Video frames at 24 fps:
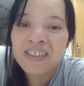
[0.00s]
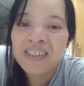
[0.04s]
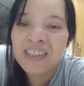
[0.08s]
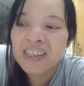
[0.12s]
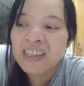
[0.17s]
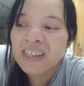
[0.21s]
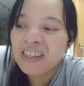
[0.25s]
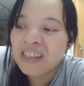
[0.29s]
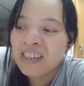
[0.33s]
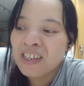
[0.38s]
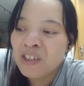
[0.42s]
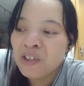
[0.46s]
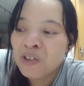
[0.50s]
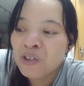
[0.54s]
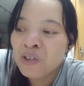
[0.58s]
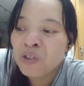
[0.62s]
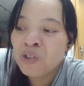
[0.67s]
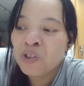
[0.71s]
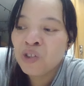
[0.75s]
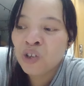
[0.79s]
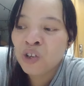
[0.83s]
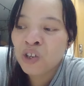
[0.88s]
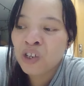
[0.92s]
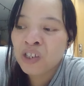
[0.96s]
Yung
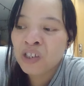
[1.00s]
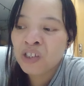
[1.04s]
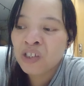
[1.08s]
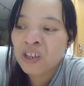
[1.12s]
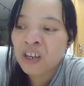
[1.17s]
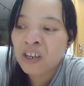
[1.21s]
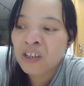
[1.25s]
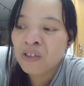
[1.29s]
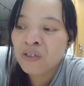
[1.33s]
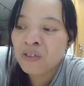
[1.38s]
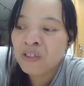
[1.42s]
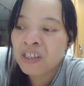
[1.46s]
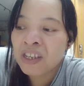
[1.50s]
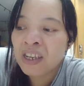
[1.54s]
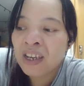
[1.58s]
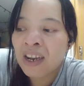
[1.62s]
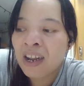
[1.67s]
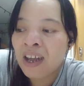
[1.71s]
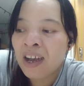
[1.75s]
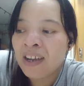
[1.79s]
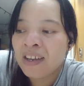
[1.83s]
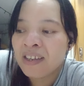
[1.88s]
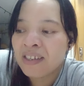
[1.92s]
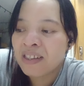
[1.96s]
joy tsaka yung
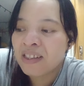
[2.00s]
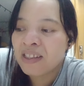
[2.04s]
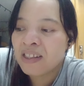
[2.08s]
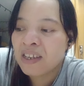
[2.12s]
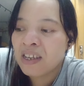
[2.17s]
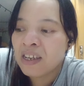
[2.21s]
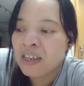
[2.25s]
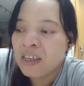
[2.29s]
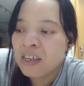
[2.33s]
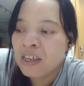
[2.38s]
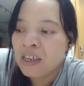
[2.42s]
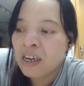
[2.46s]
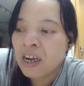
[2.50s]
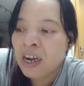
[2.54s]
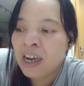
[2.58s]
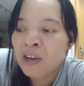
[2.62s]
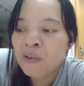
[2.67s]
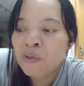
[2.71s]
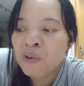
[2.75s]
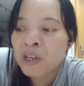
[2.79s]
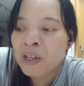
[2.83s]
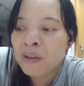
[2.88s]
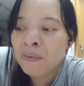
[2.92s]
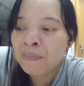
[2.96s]
delight. I
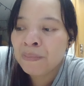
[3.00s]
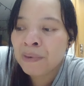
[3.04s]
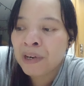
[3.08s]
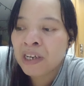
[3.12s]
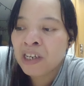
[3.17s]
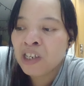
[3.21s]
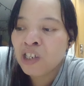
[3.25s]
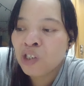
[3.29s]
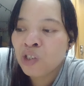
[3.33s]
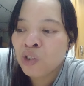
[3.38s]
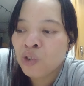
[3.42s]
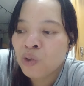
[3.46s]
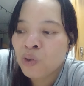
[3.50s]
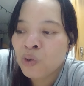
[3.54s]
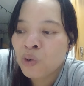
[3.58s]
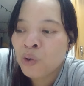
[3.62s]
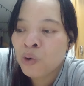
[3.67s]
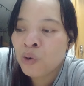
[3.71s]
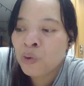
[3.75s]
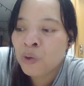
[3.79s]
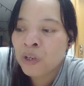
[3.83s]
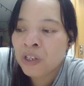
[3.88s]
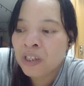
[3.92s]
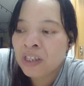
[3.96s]
will praise you
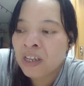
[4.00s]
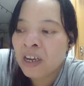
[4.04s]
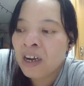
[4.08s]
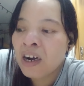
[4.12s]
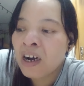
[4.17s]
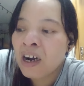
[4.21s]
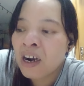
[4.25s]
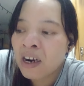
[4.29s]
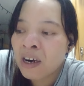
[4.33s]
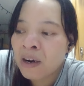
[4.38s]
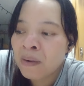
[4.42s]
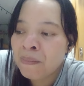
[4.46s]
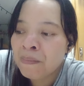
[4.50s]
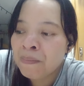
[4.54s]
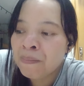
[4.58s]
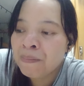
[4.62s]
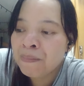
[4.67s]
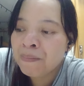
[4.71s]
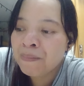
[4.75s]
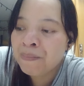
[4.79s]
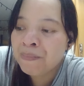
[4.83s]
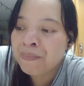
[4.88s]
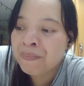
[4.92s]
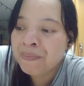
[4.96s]
with the harp
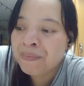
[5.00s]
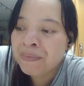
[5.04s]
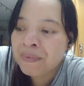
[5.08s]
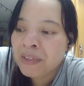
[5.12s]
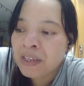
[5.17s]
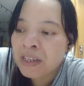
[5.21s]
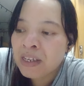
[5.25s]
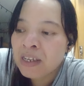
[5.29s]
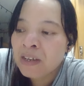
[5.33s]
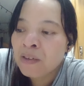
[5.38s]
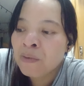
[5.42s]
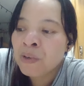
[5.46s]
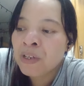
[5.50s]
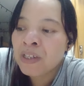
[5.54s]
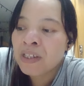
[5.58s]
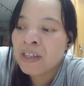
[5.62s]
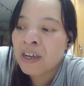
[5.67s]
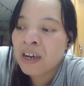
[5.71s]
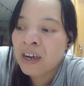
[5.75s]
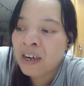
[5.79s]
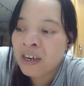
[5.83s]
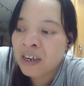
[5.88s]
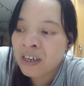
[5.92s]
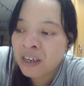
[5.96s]
with the
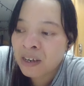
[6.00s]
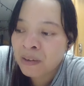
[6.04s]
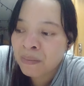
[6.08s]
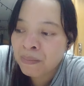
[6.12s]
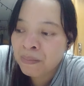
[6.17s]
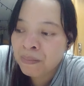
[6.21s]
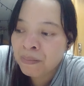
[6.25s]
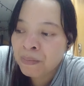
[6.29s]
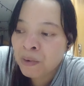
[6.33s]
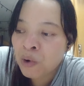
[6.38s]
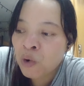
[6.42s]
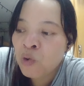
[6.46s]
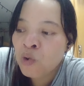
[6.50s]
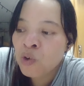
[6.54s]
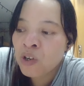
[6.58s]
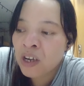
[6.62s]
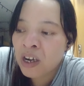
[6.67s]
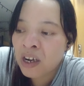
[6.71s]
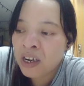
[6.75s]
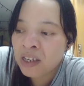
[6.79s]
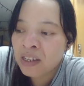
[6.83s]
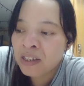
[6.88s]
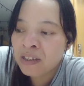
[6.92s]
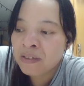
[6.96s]
heart, O
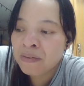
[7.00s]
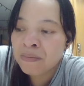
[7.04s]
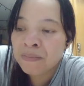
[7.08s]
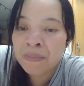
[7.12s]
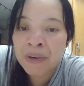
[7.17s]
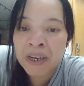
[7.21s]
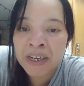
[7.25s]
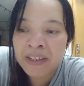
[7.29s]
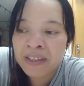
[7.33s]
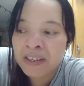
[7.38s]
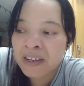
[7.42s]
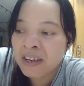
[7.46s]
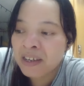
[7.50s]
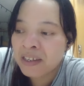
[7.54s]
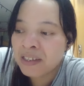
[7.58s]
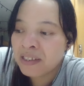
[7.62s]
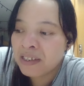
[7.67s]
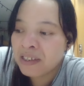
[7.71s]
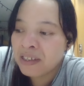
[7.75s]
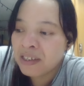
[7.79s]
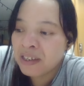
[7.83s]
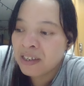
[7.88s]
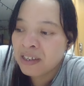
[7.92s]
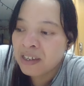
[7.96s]
God, my God.
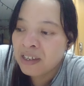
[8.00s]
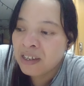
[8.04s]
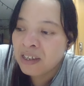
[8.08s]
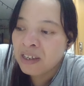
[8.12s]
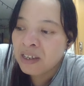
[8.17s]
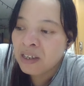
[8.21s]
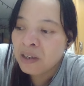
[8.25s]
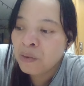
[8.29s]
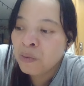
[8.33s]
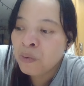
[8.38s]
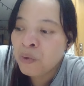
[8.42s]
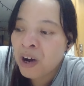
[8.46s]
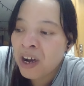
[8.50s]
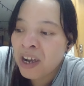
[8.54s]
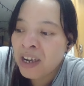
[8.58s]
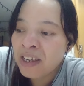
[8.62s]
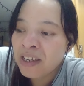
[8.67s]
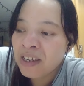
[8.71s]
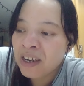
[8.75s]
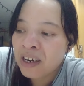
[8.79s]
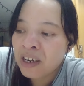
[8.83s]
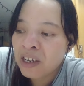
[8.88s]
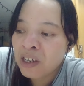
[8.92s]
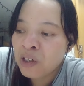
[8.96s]
Why
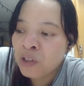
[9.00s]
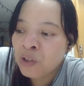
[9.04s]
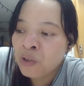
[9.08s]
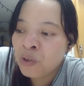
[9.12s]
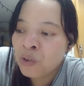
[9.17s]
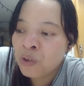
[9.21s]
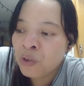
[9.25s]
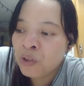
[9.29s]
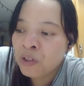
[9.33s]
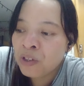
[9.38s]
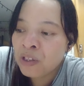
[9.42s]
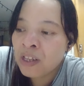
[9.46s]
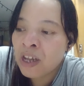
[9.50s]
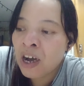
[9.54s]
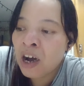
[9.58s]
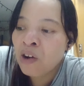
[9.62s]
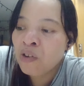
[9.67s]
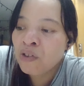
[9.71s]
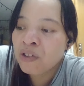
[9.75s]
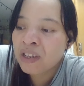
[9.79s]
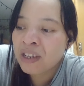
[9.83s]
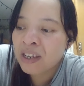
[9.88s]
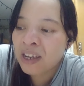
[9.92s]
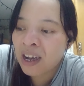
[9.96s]
are you
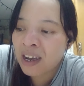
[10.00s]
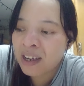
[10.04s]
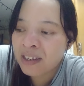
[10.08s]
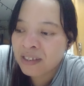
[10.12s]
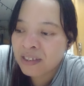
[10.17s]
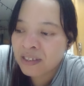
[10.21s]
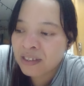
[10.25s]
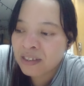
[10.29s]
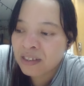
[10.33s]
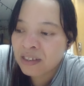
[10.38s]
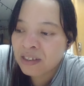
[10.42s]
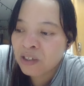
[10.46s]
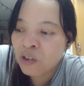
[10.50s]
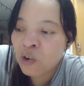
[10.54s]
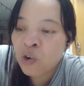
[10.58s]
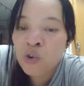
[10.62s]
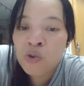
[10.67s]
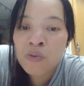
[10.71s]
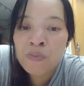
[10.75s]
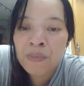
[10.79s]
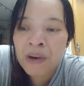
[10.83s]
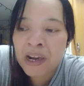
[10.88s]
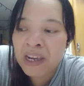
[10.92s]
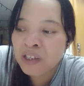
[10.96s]
downcast, O
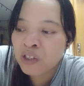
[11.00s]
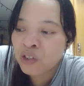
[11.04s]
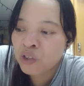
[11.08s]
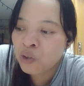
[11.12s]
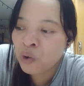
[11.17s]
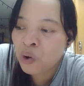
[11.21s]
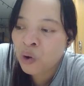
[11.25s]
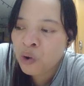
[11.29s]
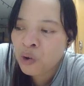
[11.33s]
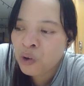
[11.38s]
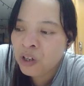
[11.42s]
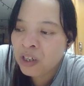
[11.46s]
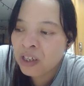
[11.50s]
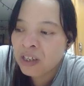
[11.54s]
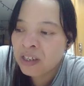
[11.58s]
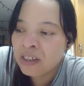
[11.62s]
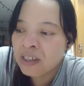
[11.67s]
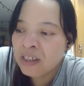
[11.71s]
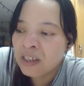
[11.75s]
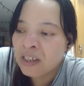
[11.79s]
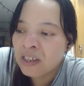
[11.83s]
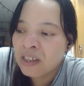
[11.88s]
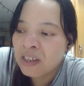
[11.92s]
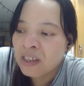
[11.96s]
my soul?
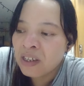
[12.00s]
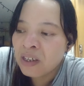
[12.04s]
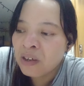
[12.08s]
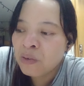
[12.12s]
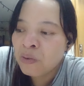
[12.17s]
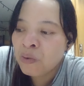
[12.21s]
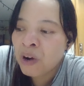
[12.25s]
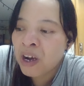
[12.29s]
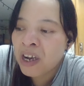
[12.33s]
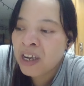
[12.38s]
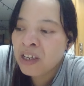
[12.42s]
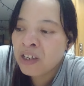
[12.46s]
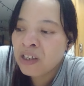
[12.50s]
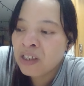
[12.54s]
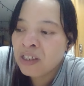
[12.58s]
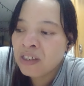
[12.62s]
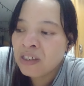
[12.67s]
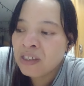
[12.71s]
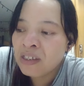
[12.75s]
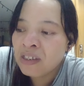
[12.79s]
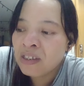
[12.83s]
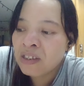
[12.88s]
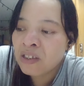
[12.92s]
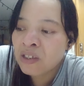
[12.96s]
Why
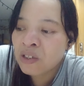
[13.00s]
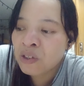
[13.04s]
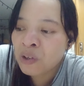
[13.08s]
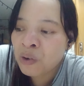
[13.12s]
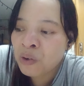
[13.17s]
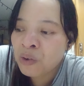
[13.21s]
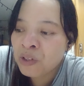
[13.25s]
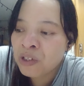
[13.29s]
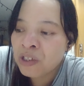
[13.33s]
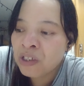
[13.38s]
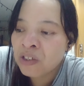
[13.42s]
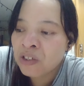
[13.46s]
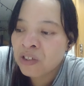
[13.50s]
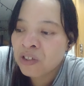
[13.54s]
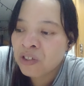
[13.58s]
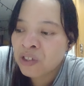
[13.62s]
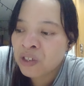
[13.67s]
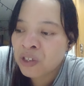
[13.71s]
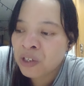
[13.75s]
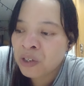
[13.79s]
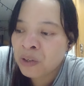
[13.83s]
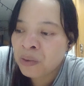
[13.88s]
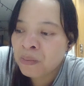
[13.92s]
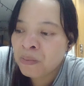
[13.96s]
so
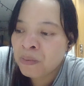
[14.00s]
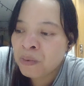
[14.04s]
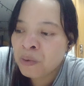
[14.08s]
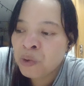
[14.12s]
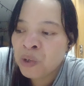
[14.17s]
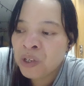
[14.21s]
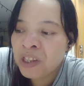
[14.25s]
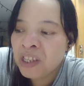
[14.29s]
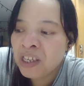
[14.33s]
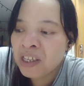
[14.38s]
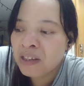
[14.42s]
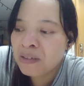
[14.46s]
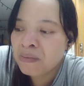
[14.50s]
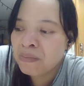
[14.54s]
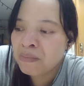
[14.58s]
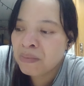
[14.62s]
disturbed within me?